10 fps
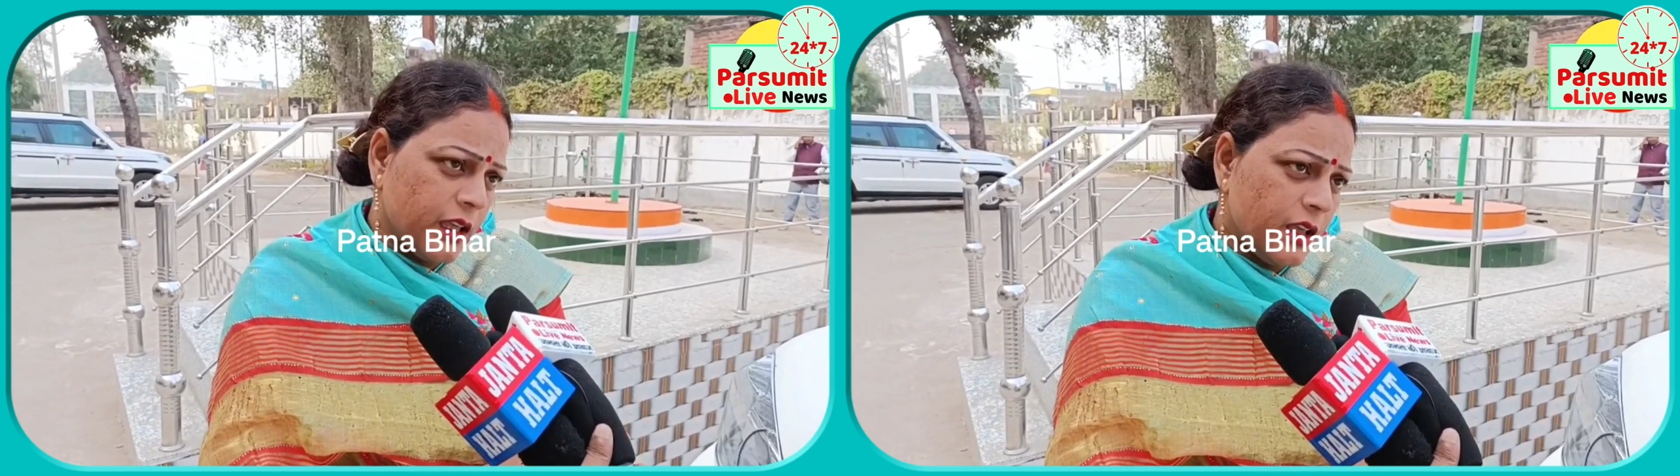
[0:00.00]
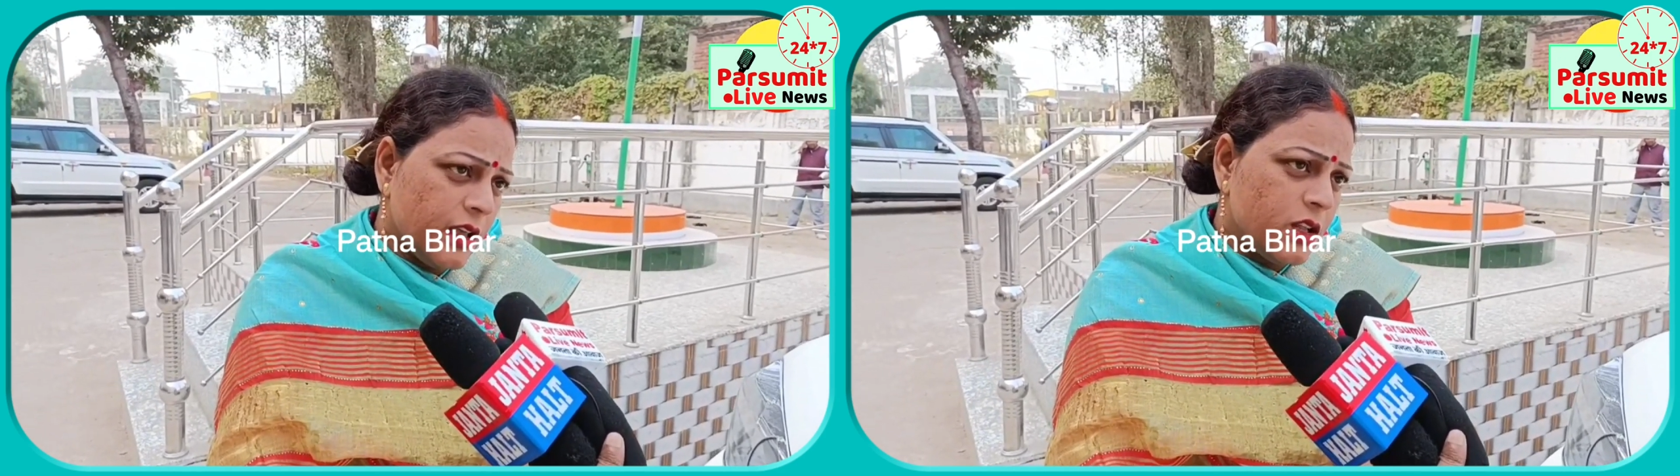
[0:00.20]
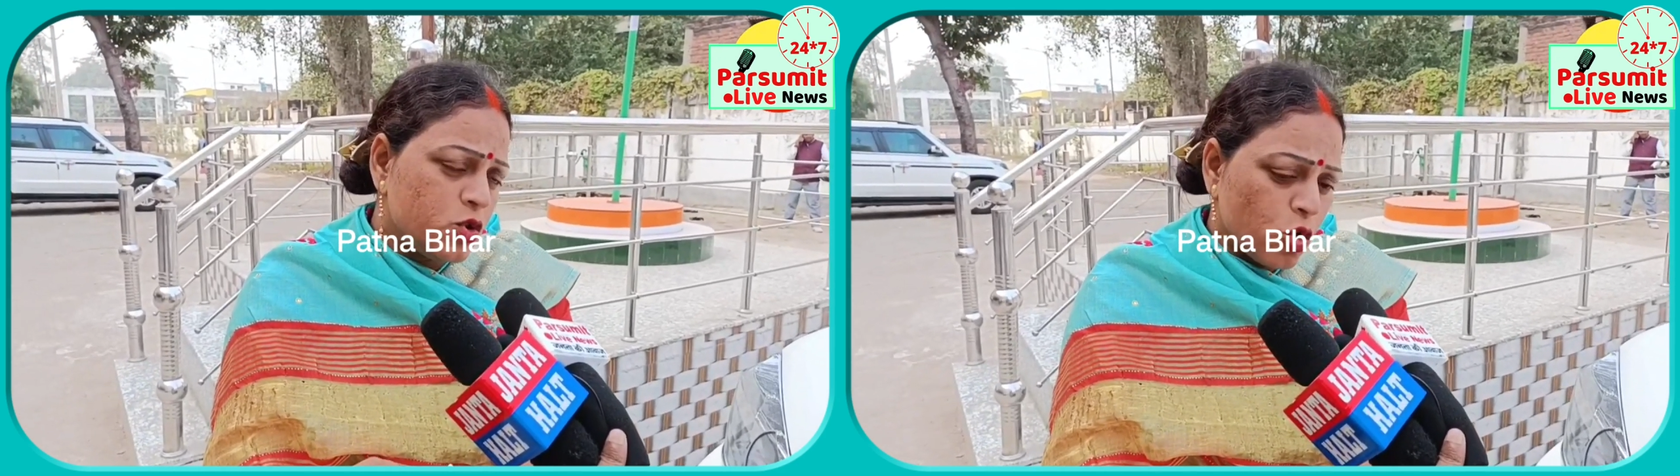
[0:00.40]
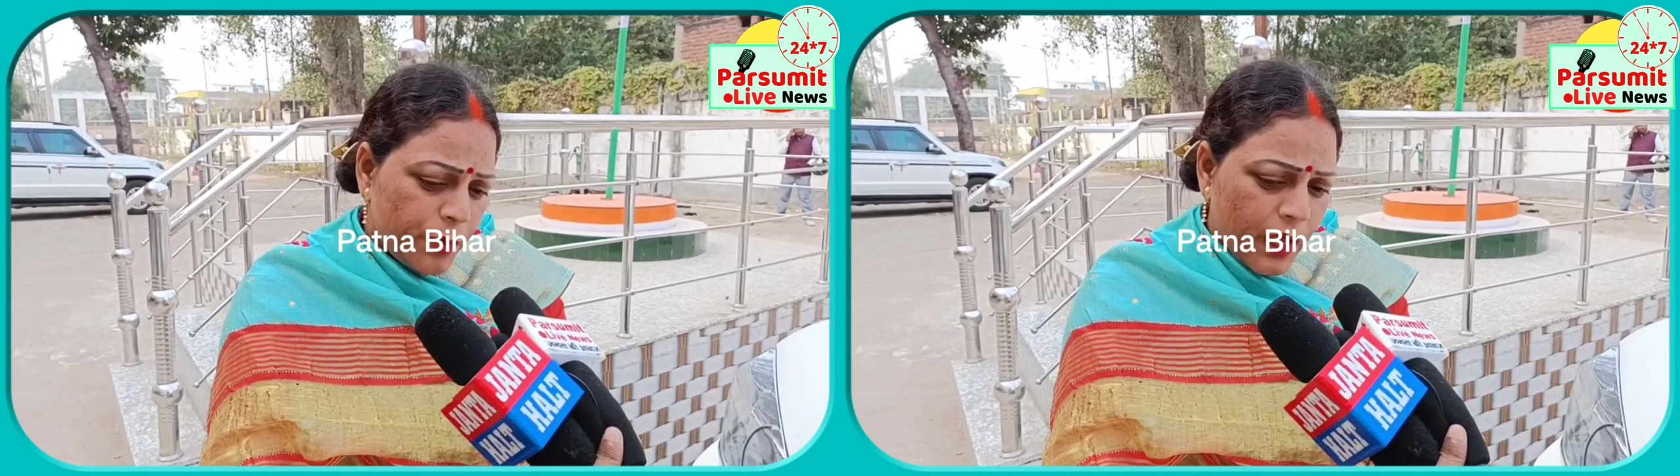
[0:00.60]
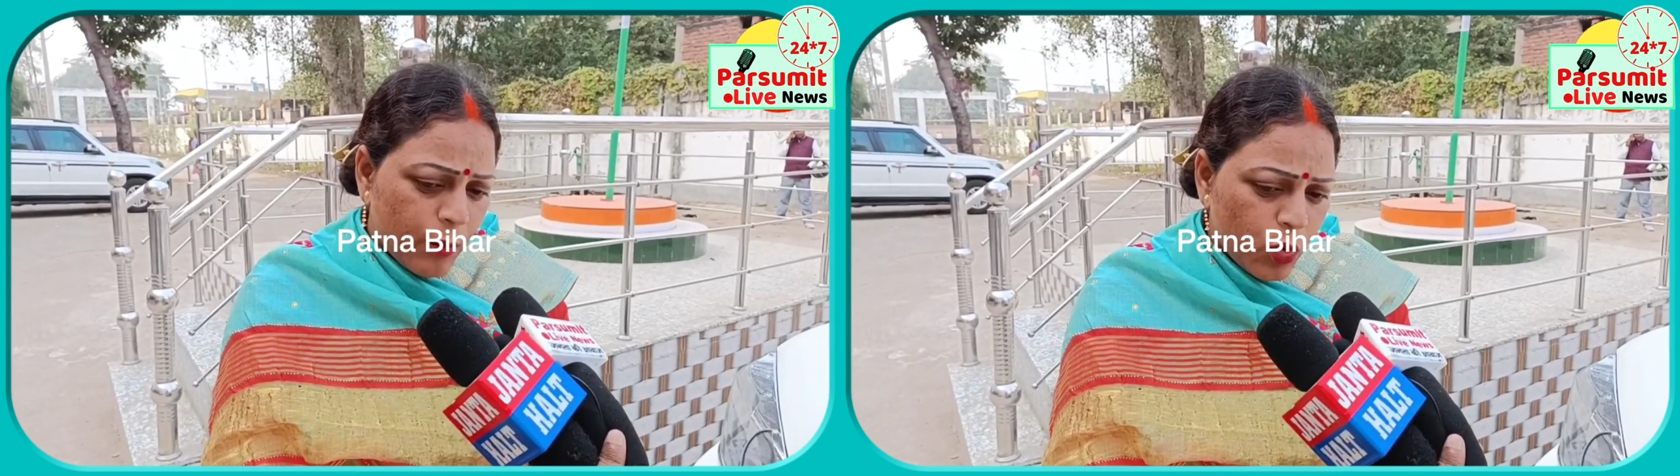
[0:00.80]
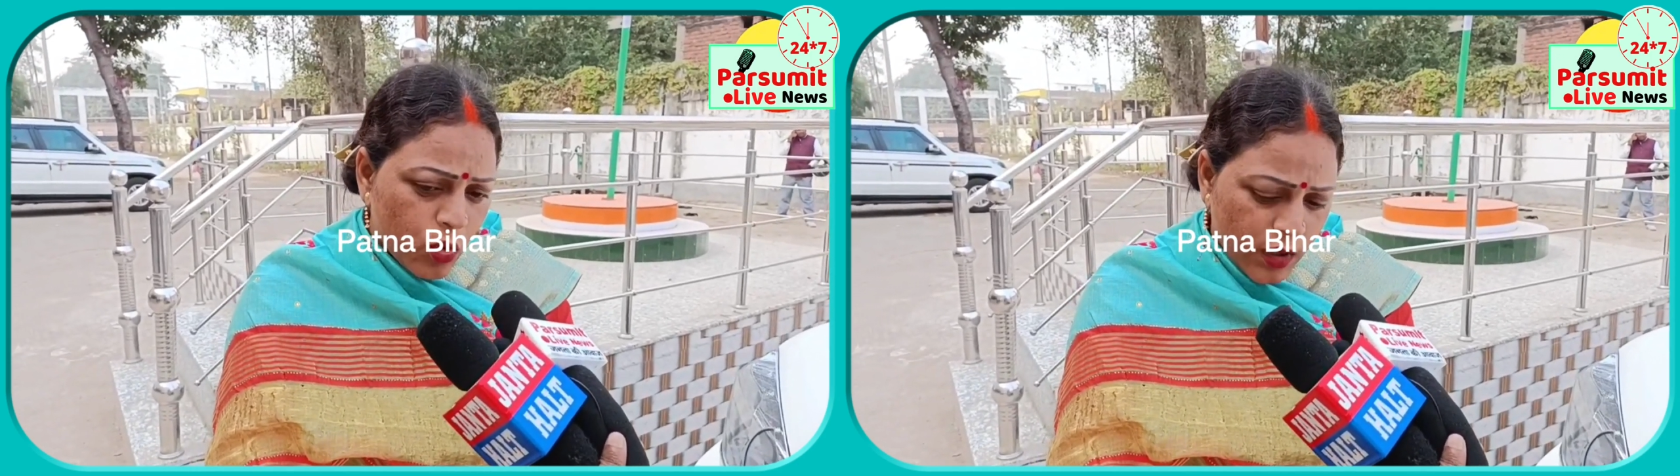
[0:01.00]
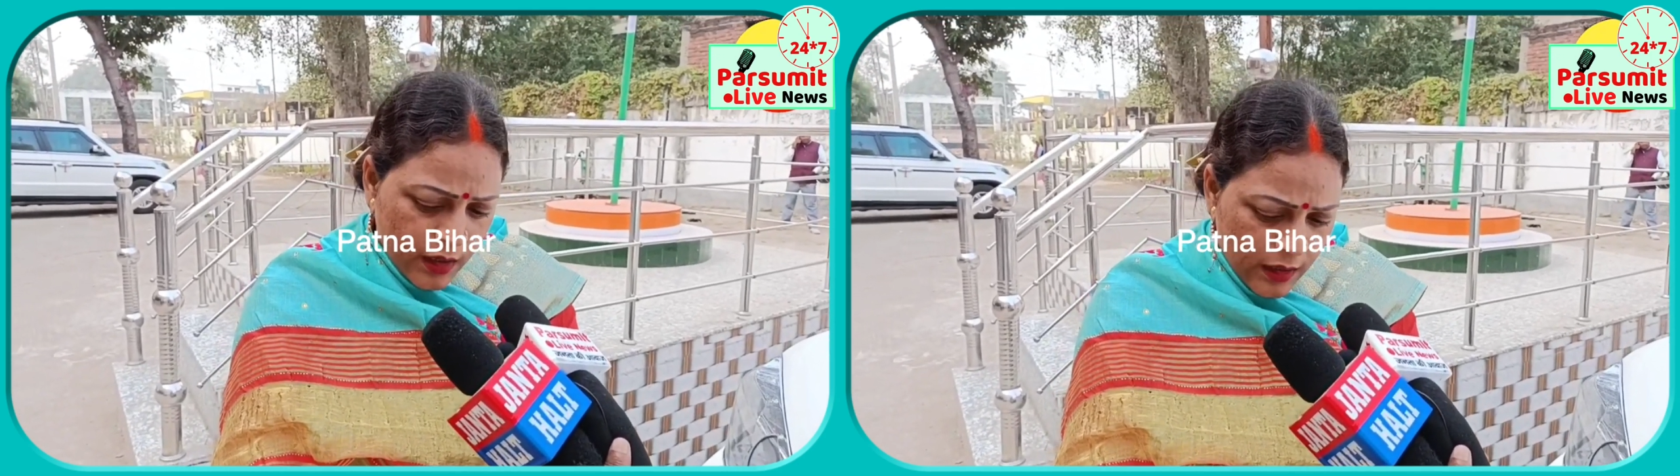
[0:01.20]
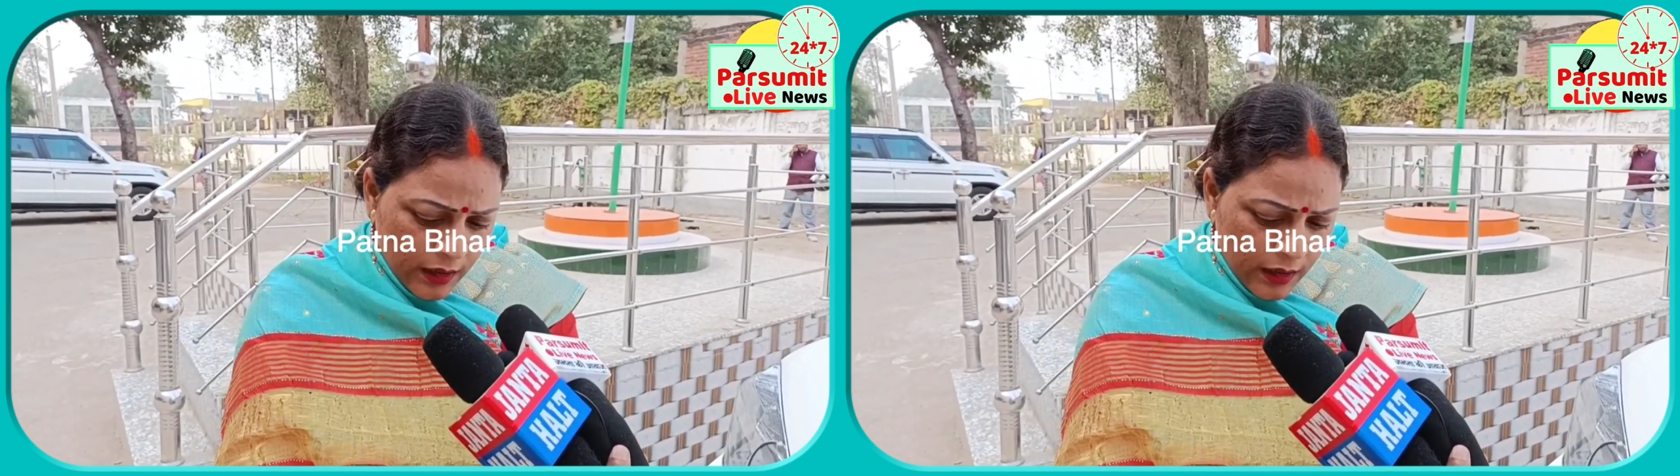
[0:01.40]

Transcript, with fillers: है जो भी हम लोग